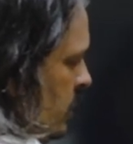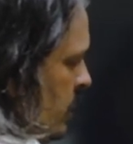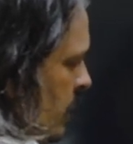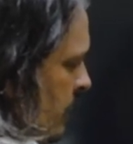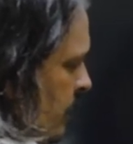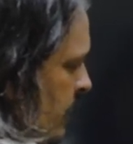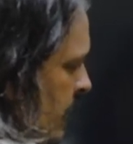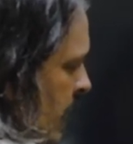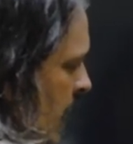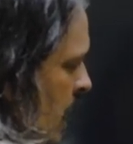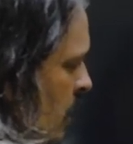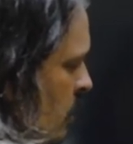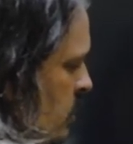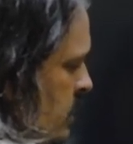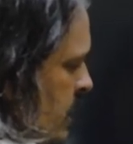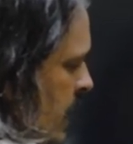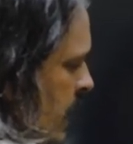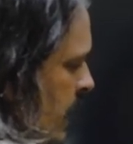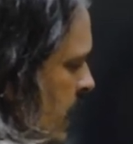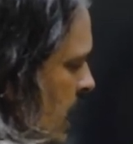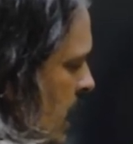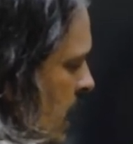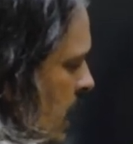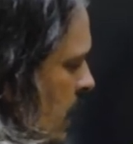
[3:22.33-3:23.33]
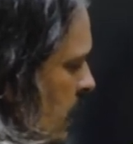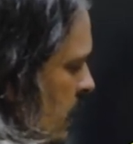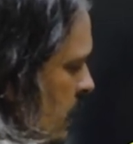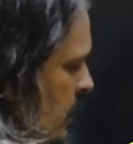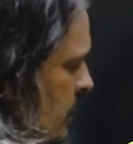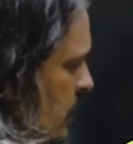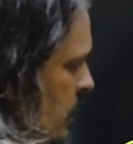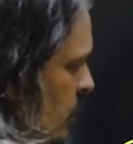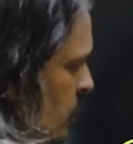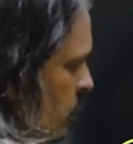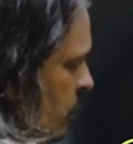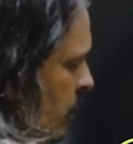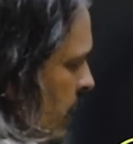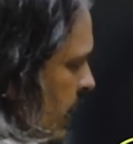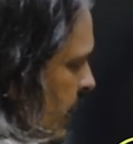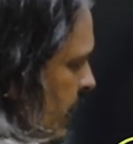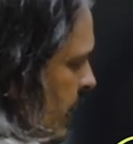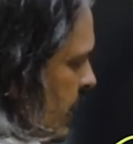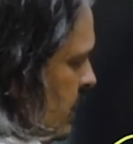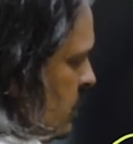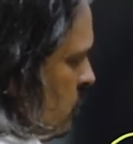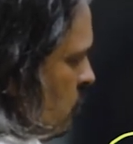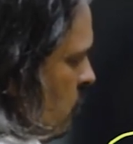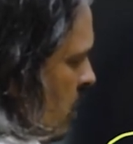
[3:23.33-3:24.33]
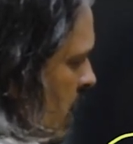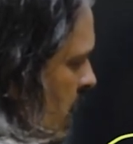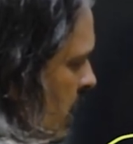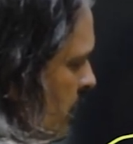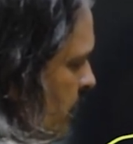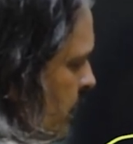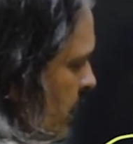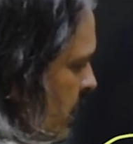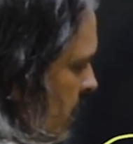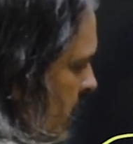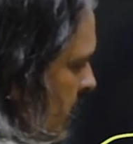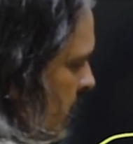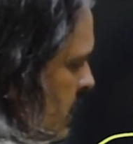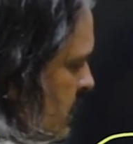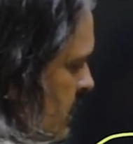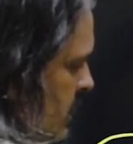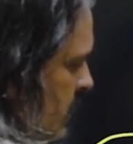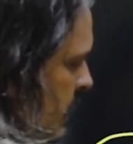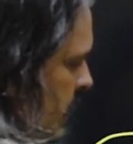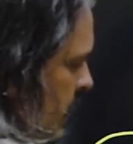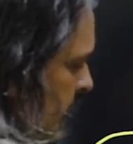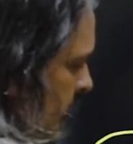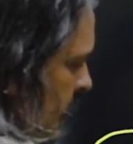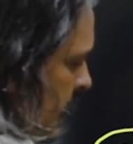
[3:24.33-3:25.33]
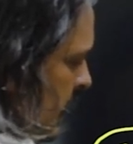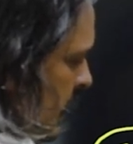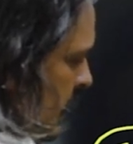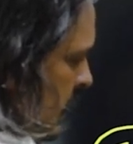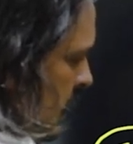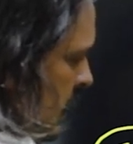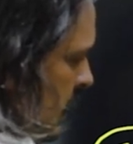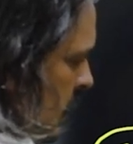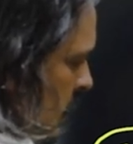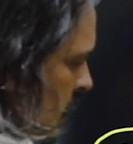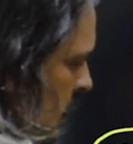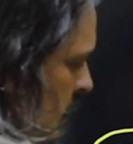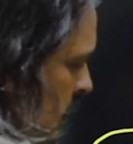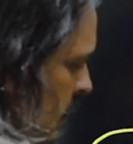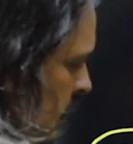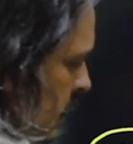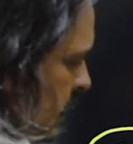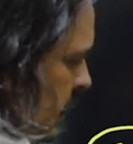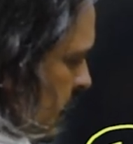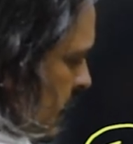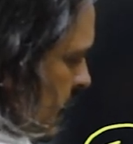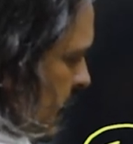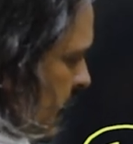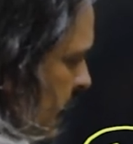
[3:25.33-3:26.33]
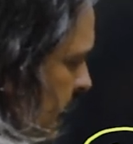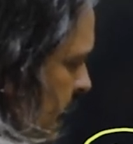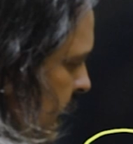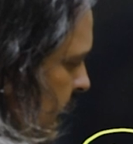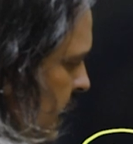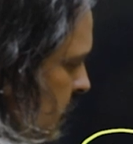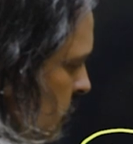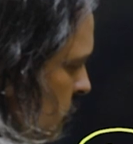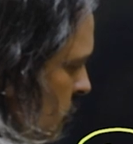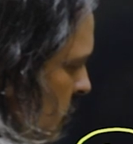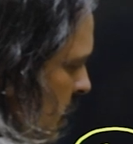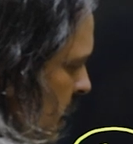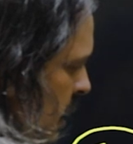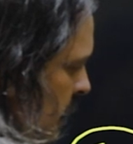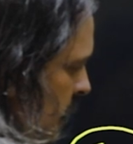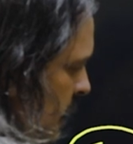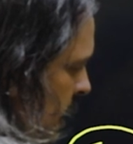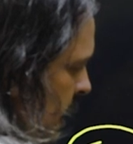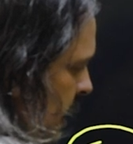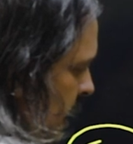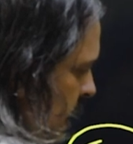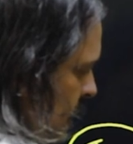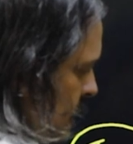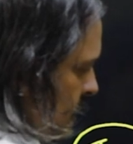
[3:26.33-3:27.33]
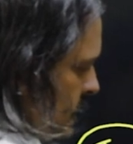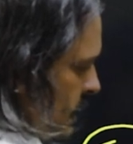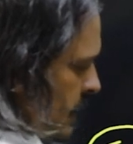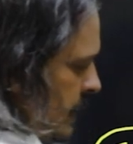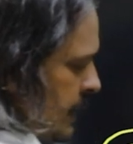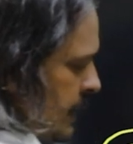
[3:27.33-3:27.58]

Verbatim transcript: तो क्या हो जाएगा टू एन स्क्वायर प्लस ए और थ्री एन स्क्वायर माइनस